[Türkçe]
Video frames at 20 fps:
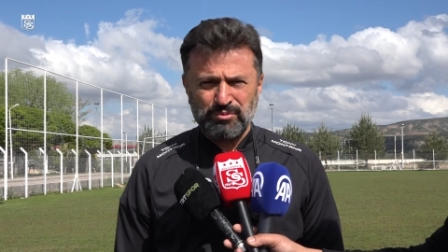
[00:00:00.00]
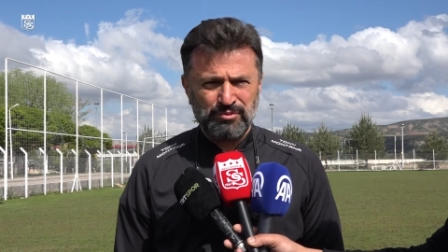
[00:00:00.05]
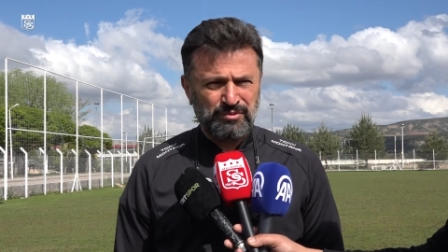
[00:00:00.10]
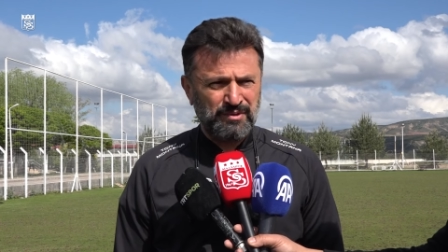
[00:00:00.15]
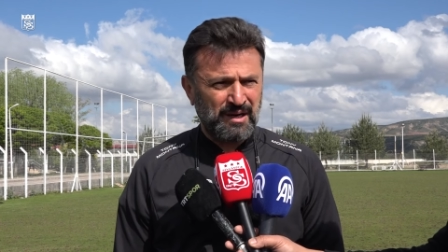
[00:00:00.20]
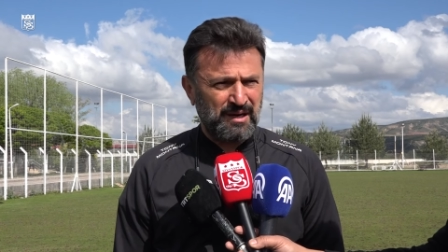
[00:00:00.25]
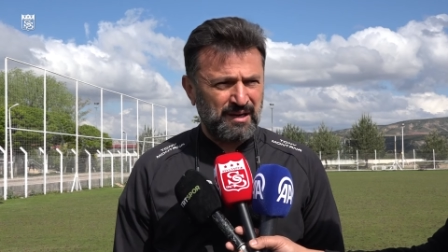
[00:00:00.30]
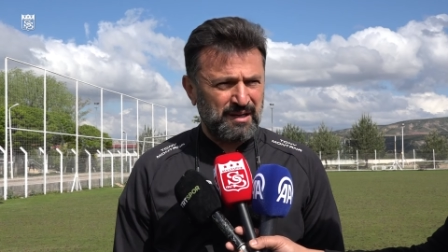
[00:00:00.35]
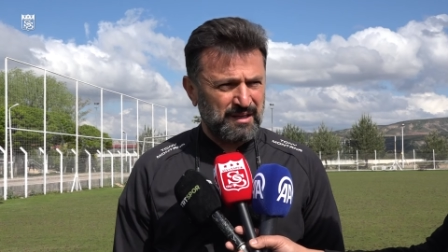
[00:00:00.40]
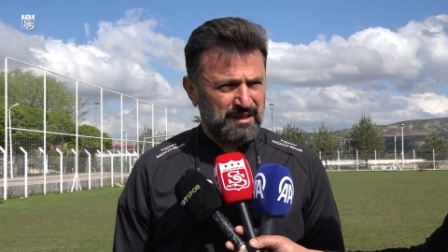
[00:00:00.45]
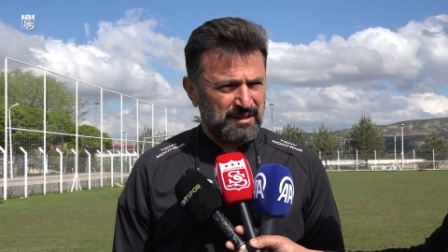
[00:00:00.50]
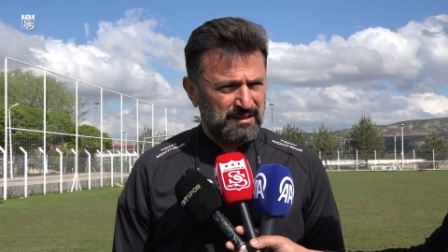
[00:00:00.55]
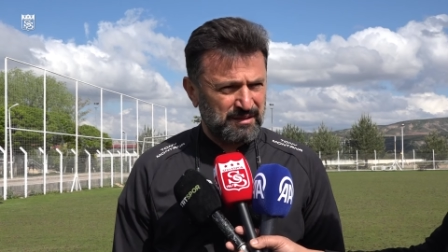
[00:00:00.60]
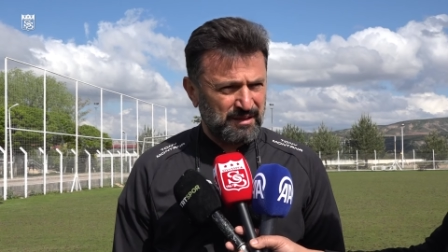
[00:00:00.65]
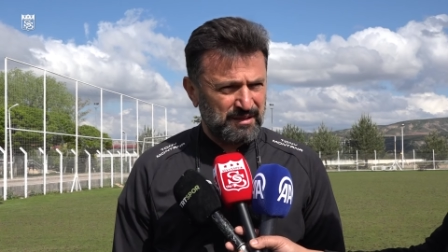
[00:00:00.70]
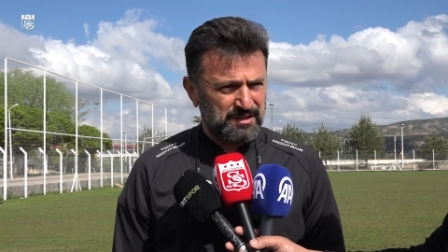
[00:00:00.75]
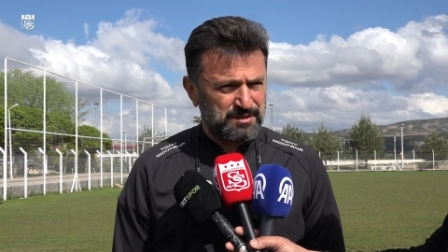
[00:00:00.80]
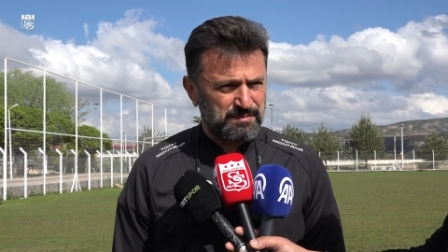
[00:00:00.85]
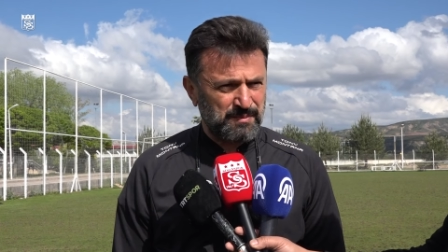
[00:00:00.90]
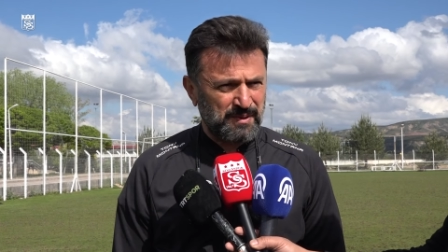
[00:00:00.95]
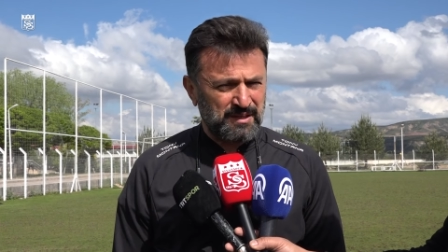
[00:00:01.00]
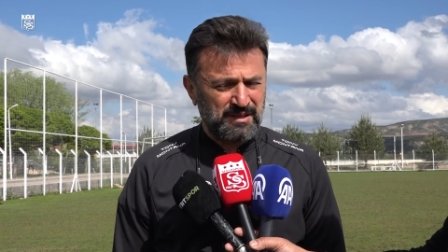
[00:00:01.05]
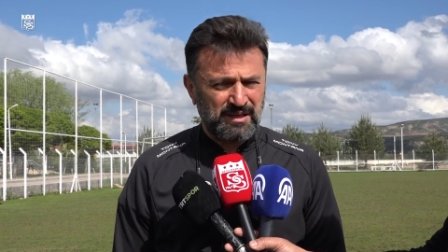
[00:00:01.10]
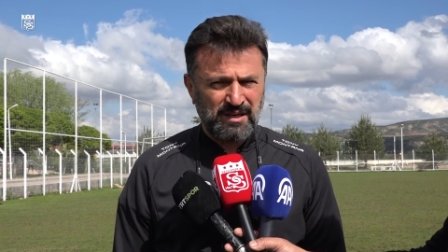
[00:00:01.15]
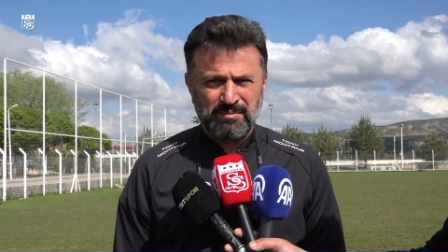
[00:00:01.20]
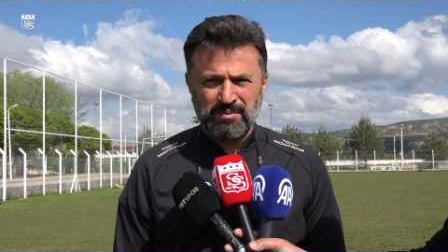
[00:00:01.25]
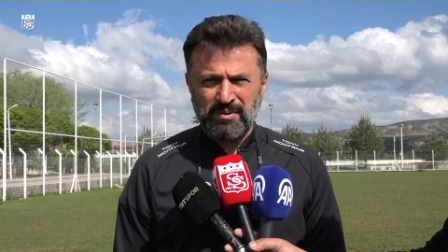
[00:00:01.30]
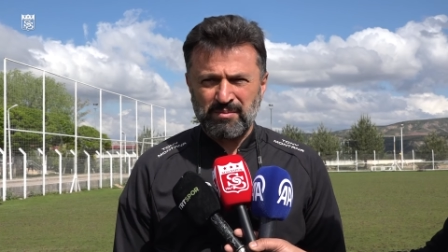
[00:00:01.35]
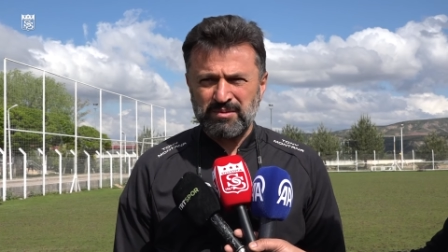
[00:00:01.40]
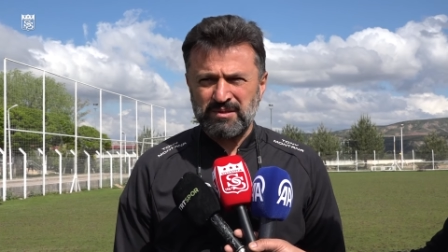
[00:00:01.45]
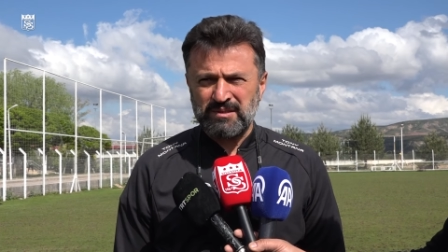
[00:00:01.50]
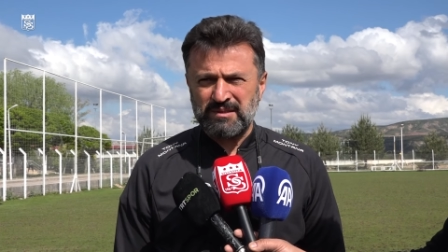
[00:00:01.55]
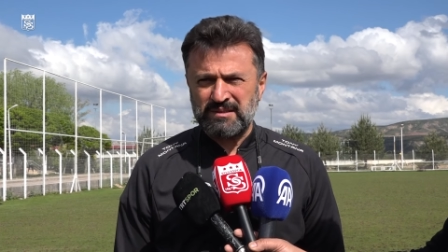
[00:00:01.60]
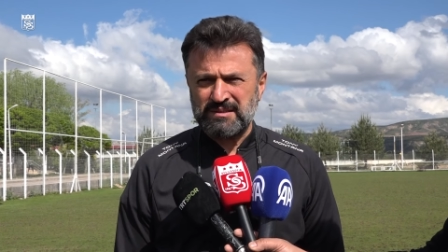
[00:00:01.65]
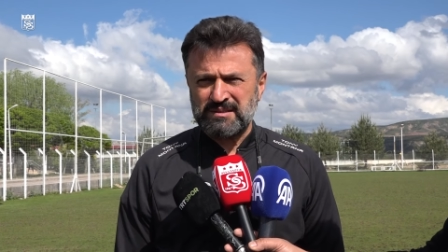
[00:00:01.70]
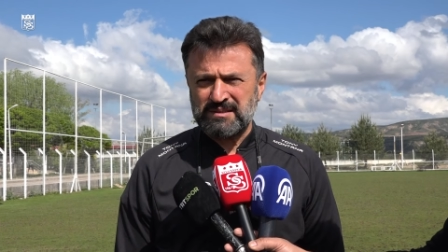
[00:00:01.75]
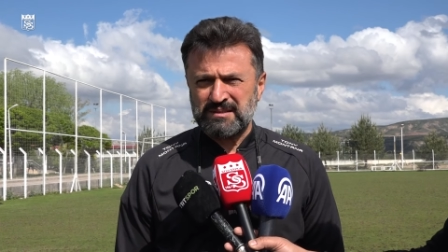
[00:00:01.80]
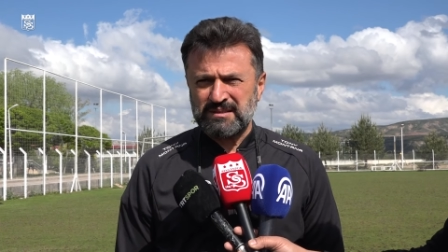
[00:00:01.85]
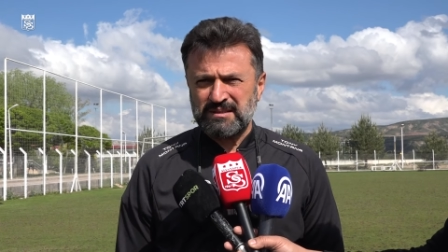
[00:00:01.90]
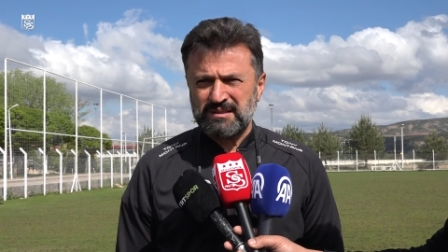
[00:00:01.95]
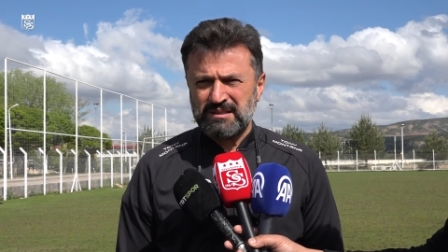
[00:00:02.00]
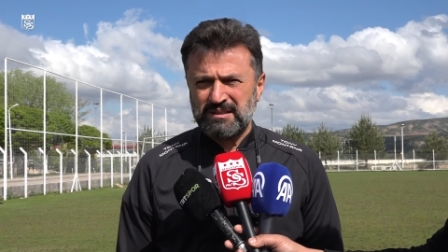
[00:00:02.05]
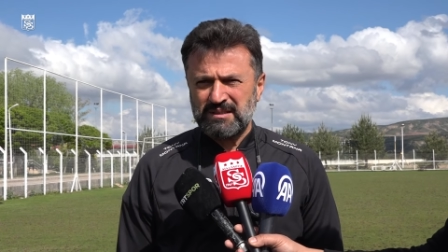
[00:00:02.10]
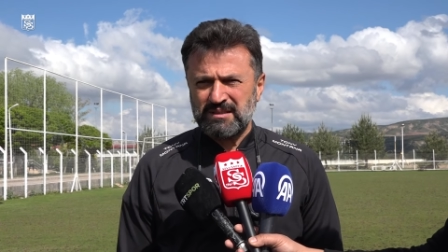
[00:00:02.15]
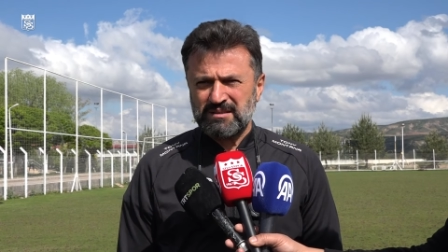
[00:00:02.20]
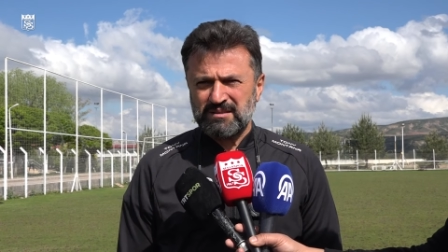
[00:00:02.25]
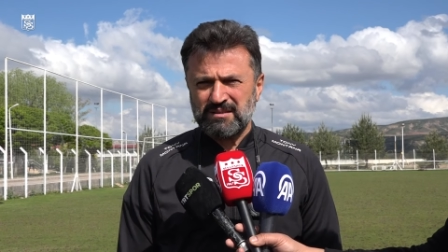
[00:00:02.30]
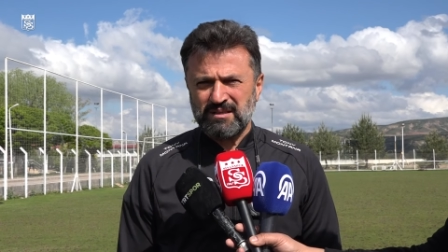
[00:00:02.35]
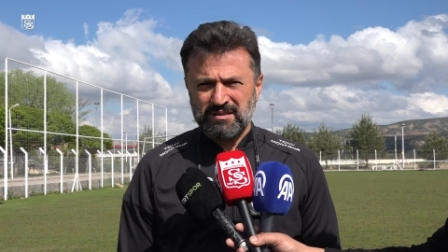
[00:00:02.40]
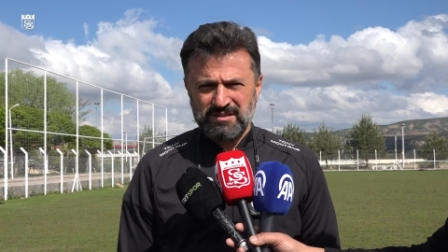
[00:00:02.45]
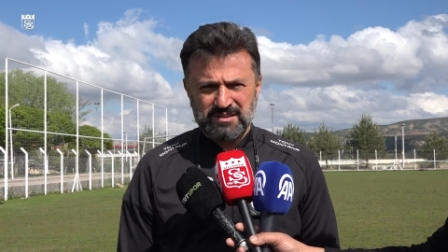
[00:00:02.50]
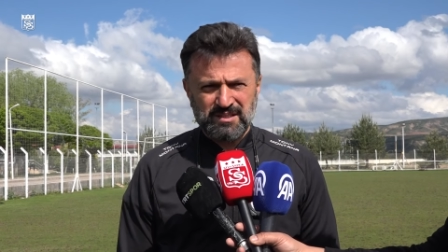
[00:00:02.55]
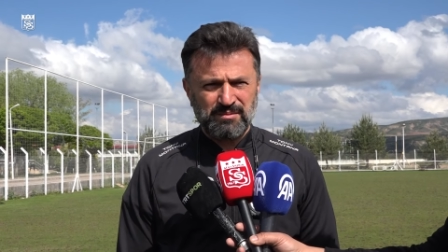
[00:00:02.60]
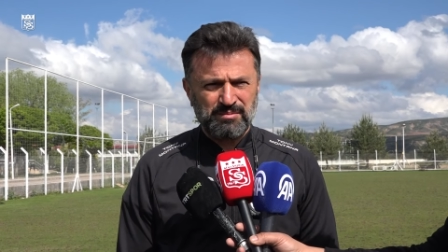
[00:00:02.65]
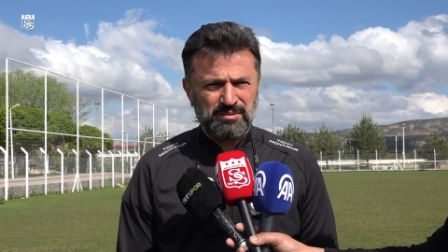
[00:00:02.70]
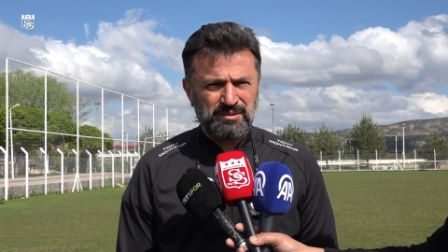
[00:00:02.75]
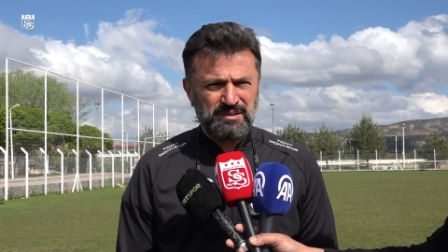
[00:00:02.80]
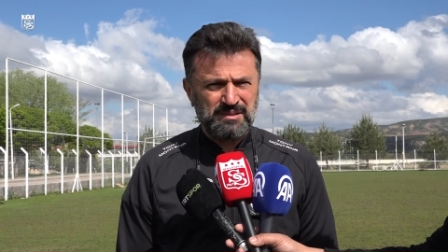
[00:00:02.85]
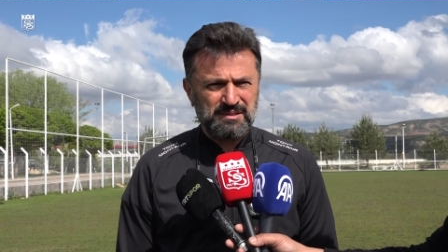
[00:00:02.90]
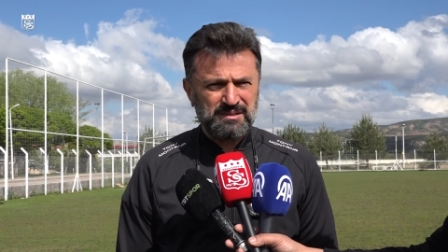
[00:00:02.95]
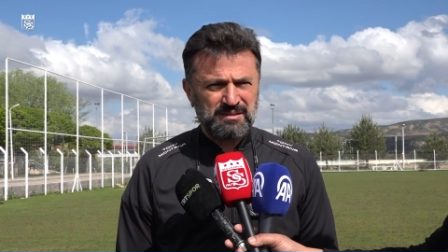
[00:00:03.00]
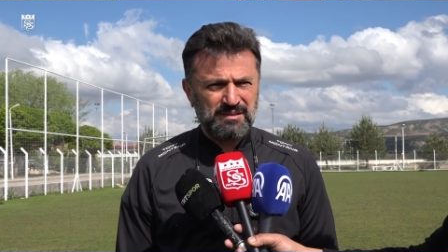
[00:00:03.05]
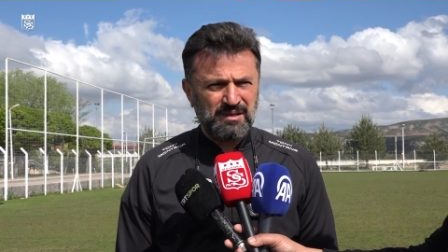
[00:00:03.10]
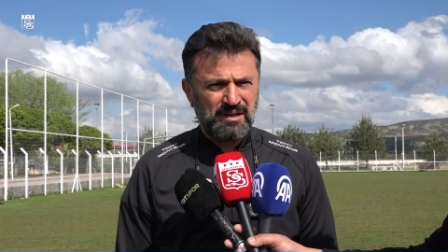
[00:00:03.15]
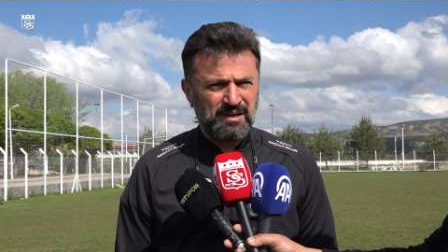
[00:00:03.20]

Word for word: bunlarla ilgili danışmanlık yapabiliriz danışabiliriz.